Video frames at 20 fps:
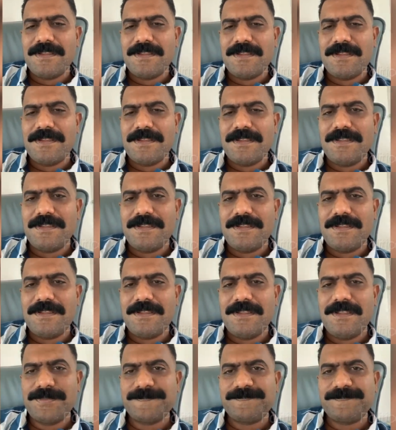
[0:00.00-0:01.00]
దీనిలో
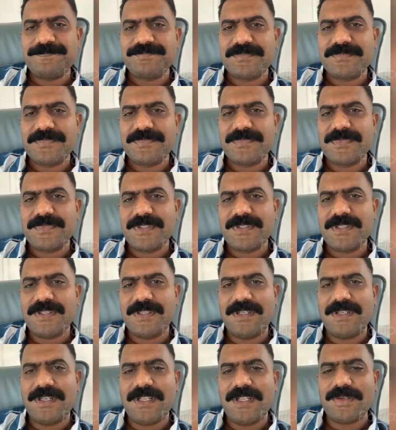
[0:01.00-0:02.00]
చేస్తూ
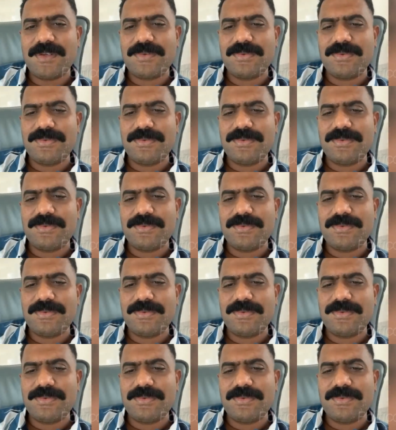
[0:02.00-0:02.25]
నాకు